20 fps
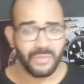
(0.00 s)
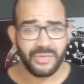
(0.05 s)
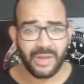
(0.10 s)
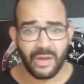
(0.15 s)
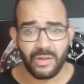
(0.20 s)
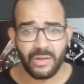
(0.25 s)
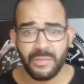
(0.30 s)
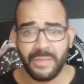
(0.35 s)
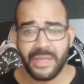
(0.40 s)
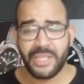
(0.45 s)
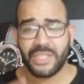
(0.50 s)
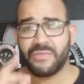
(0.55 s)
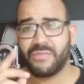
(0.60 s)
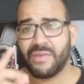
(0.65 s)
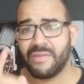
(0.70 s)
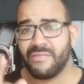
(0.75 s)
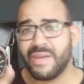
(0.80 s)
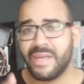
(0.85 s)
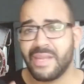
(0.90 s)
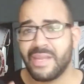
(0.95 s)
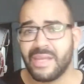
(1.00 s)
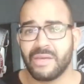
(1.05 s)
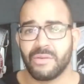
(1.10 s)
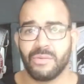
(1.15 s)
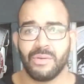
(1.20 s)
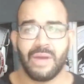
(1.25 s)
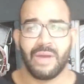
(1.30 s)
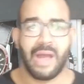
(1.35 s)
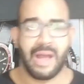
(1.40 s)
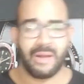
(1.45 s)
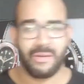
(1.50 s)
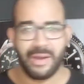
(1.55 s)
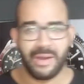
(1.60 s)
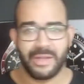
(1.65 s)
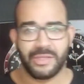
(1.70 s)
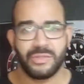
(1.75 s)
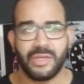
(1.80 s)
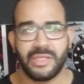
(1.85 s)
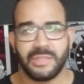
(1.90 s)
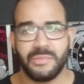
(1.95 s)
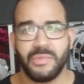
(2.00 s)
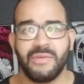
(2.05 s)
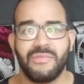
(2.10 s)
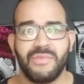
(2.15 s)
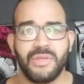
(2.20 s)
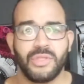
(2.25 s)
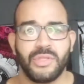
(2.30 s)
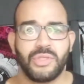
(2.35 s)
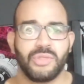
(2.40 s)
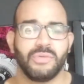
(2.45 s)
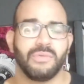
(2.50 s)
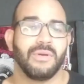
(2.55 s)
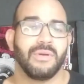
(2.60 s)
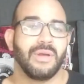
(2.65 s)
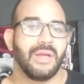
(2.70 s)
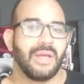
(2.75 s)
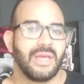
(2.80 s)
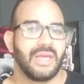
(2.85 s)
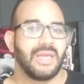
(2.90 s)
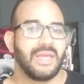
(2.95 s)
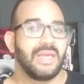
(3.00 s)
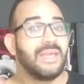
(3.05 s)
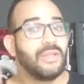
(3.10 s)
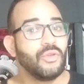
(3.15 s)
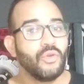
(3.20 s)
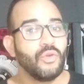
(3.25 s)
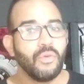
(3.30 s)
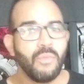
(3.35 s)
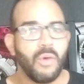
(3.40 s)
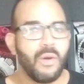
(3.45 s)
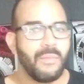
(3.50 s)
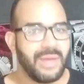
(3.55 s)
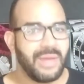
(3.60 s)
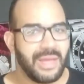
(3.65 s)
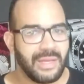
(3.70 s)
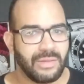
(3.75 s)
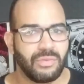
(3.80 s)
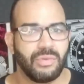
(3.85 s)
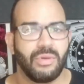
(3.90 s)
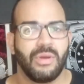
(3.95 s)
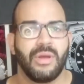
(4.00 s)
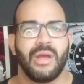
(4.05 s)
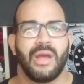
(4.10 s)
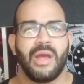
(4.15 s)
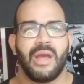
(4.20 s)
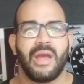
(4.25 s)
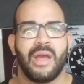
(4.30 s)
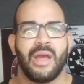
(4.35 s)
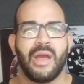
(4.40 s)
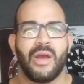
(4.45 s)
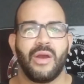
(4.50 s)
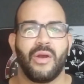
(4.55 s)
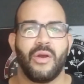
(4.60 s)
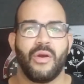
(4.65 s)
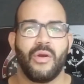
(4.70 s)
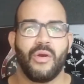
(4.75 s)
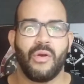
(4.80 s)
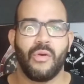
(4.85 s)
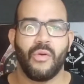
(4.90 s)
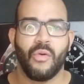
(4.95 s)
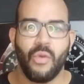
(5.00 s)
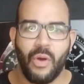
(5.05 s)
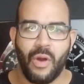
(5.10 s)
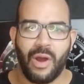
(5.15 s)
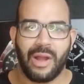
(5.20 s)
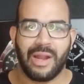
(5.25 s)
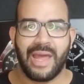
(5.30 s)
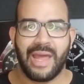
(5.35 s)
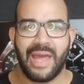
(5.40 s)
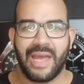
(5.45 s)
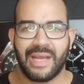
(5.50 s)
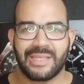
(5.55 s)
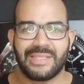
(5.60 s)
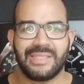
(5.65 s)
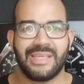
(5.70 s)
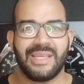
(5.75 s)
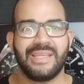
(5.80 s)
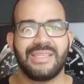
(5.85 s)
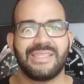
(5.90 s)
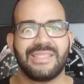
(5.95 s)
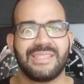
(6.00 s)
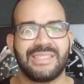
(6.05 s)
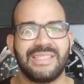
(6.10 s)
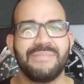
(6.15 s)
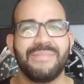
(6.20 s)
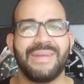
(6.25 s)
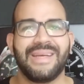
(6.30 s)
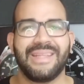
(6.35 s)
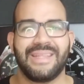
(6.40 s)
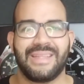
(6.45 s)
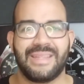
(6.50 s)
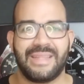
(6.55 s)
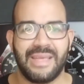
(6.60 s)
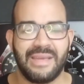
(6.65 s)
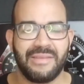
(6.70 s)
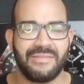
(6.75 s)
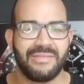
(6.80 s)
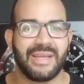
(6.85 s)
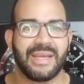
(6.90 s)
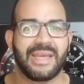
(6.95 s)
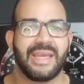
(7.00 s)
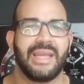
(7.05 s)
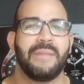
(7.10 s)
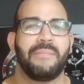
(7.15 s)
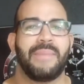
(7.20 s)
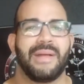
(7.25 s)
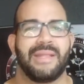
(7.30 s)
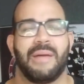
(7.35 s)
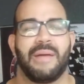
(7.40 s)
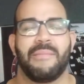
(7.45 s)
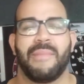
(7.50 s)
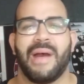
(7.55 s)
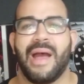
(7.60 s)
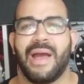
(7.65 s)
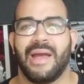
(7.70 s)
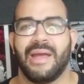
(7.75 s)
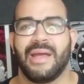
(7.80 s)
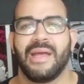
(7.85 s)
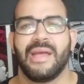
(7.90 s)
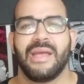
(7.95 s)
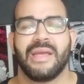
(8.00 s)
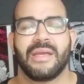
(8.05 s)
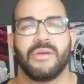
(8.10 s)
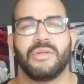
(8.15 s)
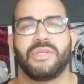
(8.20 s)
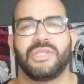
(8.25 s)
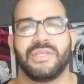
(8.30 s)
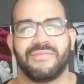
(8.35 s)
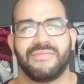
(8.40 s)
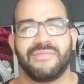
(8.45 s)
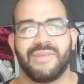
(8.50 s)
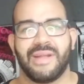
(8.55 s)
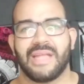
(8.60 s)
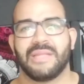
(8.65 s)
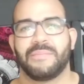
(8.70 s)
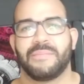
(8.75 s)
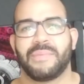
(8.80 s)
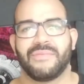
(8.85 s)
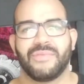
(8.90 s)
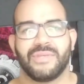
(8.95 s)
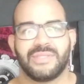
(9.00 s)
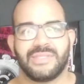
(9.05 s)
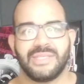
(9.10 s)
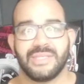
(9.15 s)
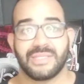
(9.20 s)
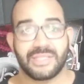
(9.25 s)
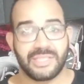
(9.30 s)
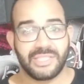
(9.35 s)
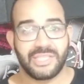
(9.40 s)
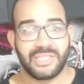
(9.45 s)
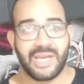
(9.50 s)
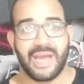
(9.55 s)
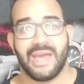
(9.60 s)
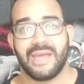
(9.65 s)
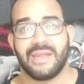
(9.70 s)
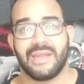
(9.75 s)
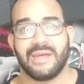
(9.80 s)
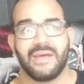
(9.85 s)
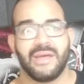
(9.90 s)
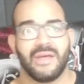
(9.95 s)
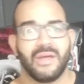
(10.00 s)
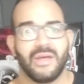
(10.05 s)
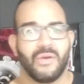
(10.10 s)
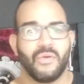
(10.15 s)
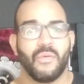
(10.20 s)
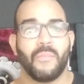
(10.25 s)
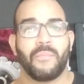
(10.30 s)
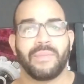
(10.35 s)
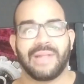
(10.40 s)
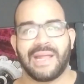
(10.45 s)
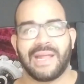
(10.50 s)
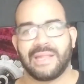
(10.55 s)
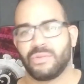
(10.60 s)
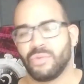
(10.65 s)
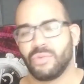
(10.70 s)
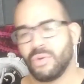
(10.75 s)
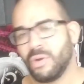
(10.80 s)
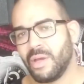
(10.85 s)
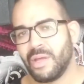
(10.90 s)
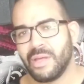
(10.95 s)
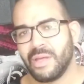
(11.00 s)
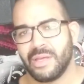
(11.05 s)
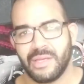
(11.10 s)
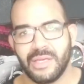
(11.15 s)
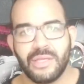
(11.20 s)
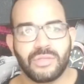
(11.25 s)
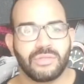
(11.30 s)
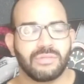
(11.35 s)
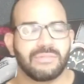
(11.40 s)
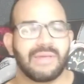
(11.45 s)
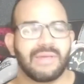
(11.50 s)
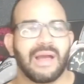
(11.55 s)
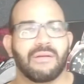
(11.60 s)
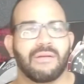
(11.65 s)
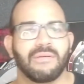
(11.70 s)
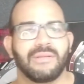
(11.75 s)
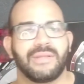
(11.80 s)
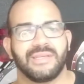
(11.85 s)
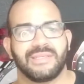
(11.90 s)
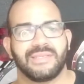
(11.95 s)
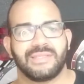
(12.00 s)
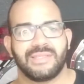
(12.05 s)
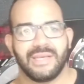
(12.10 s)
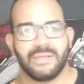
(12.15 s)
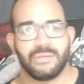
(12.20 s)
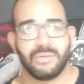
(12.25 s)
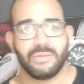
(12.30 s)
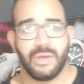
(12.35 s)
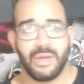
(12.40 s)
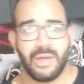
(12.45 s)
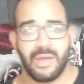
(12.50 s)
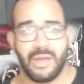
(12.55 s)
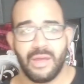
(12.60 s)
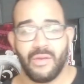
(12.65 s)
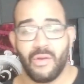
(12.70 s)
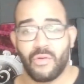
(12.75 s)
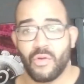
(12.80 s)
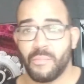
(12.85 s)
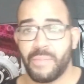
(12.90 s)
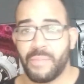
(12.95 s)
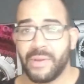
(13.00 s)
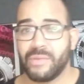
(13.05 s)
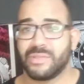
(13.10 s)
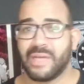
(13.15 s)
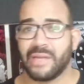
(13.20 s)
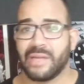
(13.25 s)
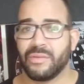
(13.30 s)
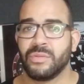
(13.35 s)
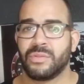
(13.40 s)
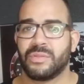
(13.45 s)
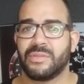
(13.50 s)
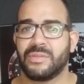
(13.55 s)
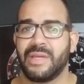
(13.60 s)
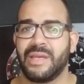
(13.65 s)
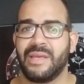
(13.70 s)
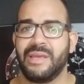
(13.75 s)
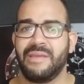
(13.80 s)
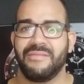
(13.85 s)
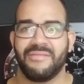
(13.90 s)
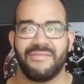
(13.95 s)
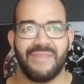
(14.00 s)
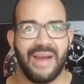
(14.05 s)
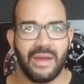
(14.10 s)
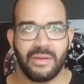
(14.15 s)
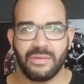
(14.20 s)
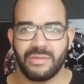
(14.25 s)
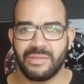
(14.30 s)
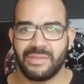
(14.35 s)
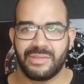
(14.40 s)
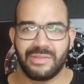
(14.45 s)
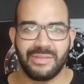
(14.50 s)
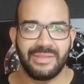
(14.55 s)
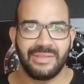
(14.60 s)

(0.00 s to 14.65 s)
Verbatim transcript: final do mês de fevereiro, agora de 2021. E no momento, o Rolex ele se manteve naquele patamar que eu tinha falado para vocês, que já era um platô. Isso está acontecendo. Eu acompanho os anúncios aí em vários